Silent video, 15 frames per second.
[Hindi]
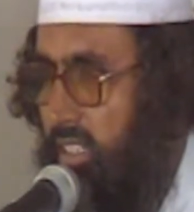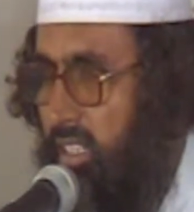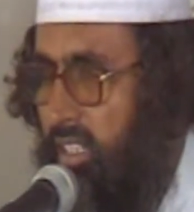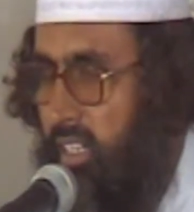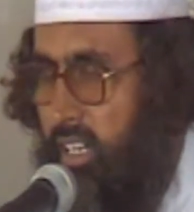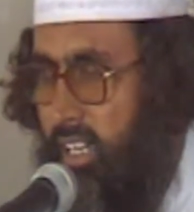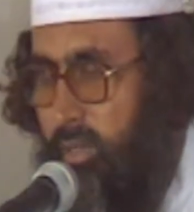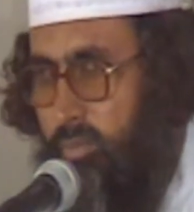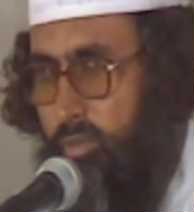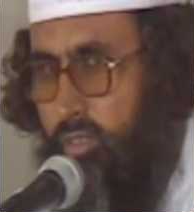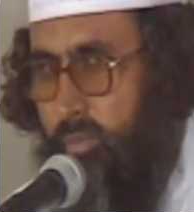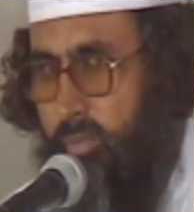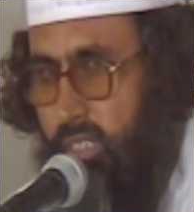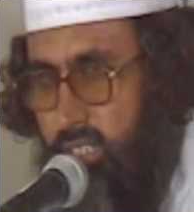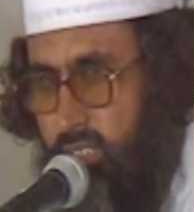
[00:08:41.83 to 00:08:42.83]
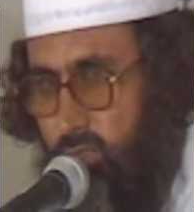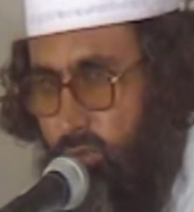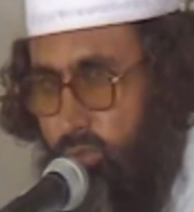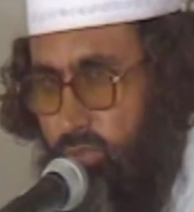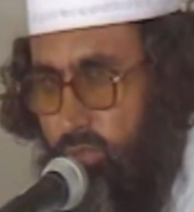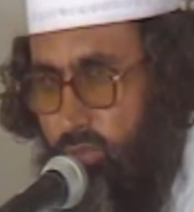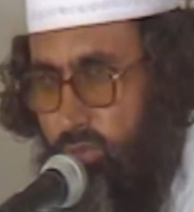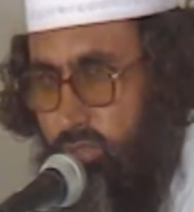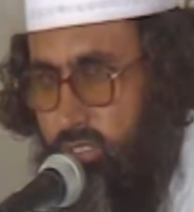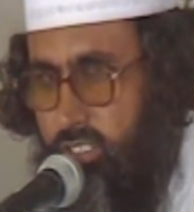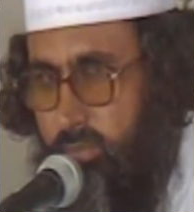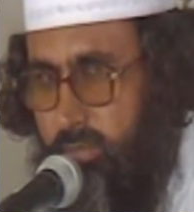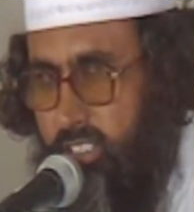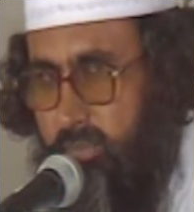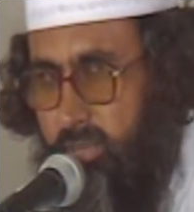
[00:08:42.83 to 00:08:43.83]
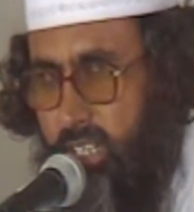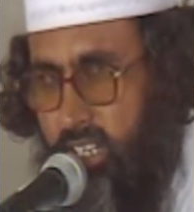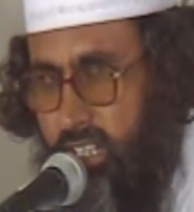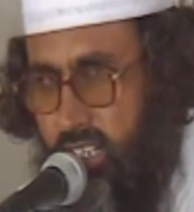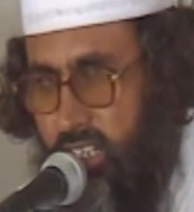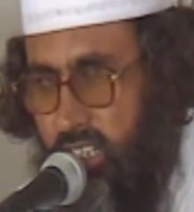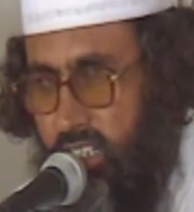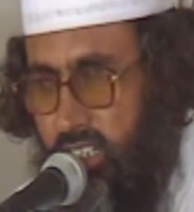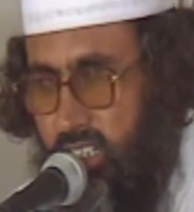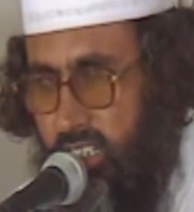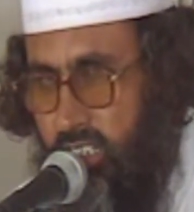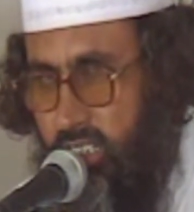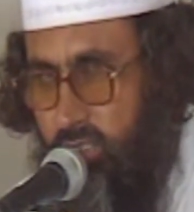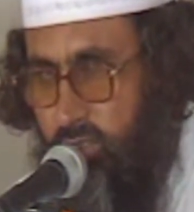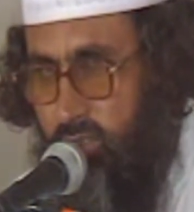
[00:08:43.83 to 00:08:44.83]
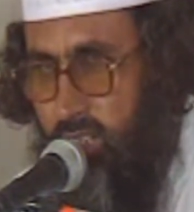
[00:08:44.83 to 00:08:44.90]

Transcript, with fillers: अगर आपको मेरी गुफ्तगु समझ में आ रही है तो